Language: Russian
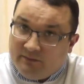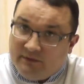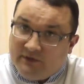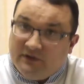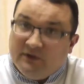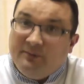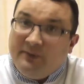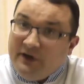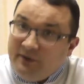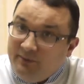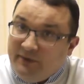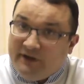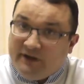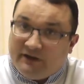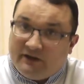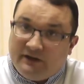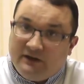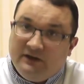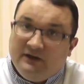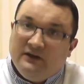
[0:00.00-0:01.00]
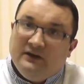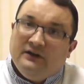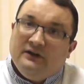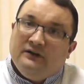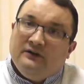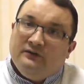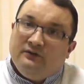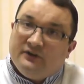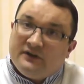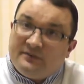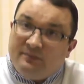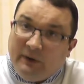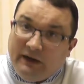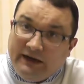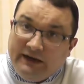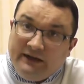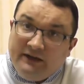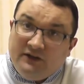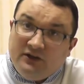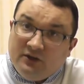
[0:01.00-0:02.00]
Например,
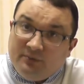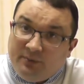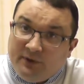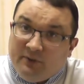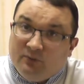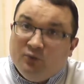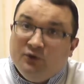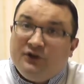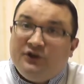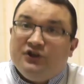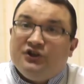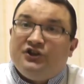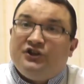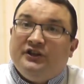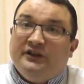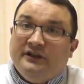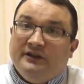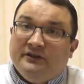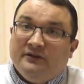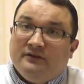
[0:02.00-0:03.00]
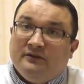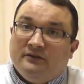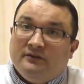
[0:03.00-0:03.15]
воспаление прямой кишки